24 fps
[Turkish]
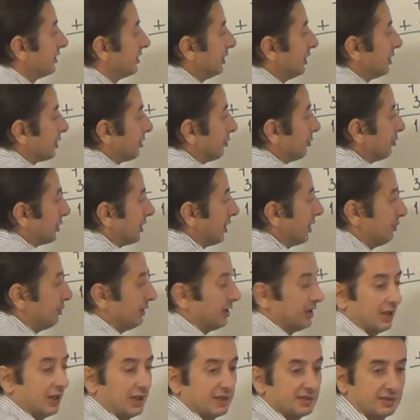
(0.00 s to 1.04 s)
için buraya bir
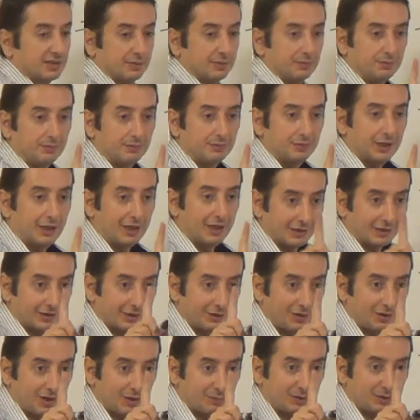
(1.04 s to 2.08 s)
yazdım. Elde
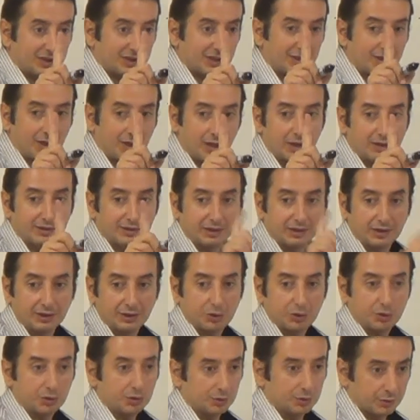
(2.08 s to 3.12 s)
var bir tane altılık
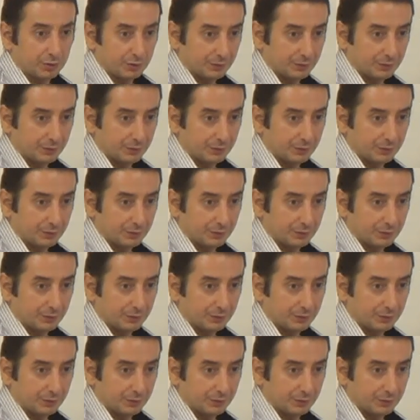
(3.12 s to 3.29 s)
çünkü.